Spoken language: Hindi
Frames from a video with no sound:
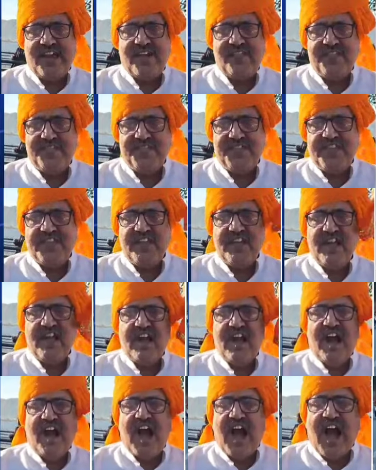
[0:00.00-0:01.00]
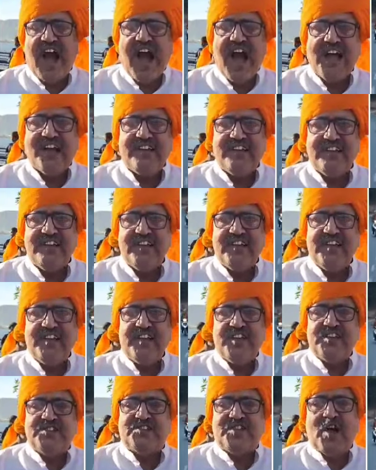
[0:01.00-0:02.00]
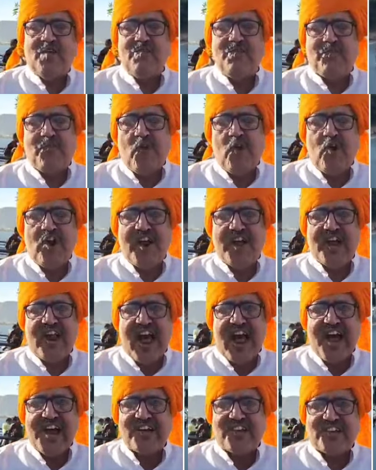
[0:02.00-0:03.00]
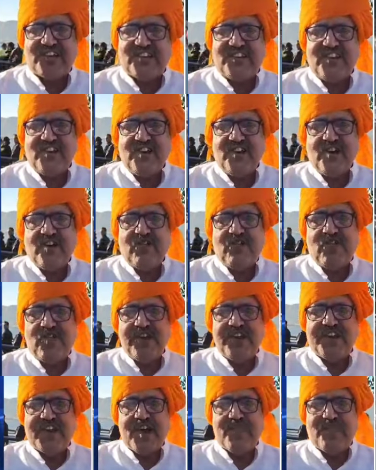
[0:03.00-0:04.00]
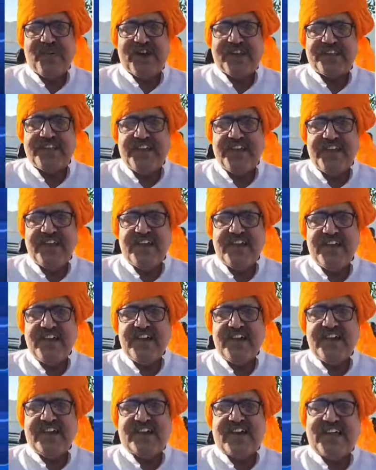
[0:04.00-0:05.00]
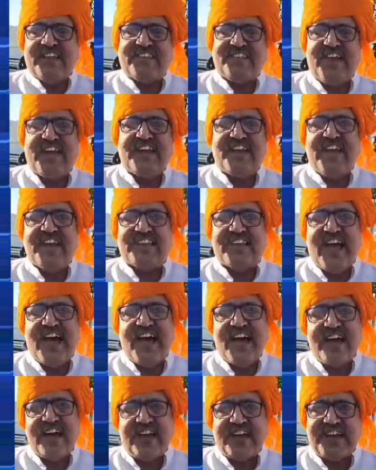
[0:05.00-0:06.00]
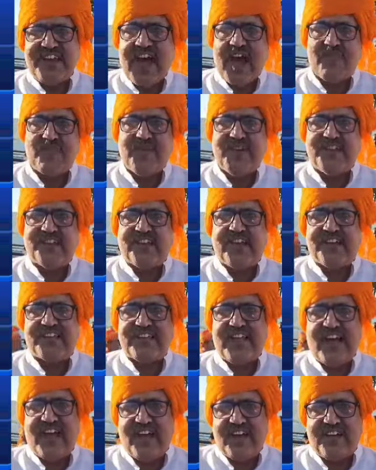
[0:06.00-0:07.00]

है आज संपूर्ण राष्ट्र उनके प्रति कर्तज्ञता ज्ञापित करता